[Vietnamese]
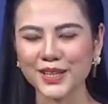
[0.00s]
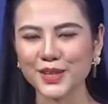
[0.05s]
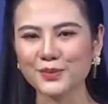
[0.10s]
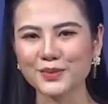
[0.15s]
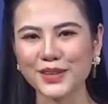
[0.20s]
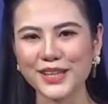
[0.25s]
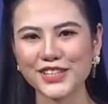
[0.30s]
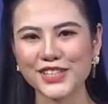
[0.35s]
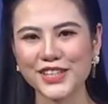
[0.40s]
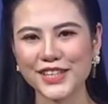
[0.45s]

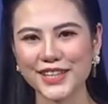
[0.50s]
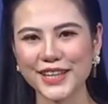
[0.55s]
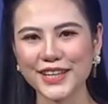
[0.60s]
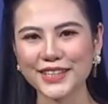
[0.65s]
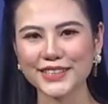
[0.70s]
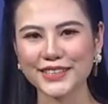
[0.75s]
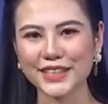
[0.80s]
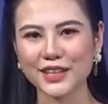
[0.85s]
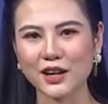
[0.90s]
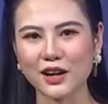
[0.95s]
Thông tin chi
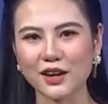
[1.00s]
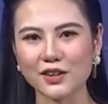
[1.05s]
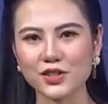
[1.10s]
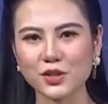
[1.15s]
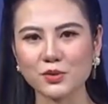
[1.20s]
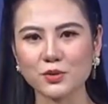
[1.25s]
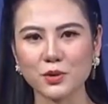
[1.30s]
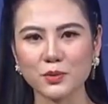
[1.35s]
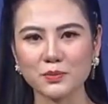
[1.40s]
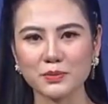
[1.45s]
tiết sẽ có
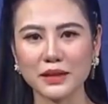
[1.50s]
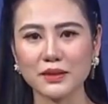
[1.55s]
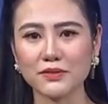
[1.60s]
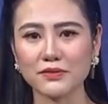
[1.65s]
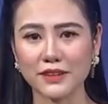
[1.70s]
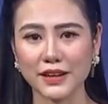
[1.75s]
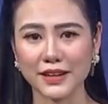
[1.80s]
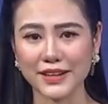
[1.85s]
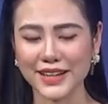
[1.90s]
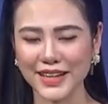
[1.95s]
trong cụm
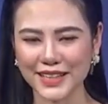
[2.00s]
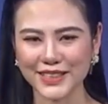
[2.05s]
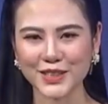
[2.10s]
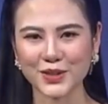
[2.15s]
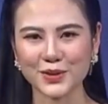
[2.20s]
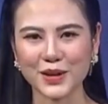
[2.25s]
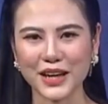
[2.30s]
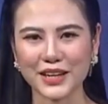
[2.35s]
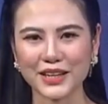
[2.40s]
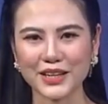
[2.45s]
tin vắn ngay
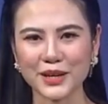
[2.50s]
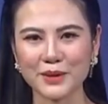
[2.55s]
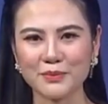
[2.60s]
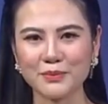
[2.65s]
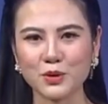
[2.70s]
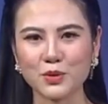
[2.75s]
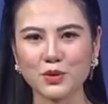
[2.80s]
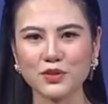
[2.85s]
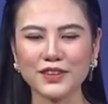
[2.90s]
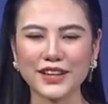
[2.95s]
sau đây.
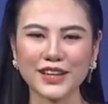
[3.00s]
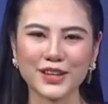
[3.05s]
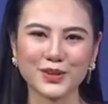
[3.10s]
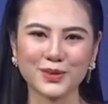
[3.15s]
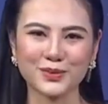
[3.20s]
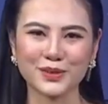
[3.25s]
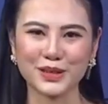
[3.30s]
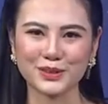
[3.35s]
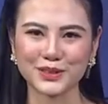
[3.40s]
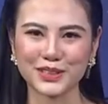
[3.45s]
Mời quý vị
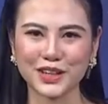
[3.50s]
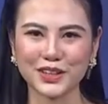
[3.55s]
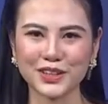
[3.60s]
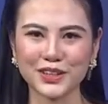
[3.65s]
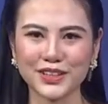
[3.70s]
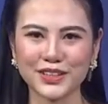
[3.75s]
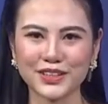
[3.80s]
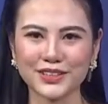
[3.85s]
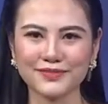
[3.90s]
cùng theo dõi.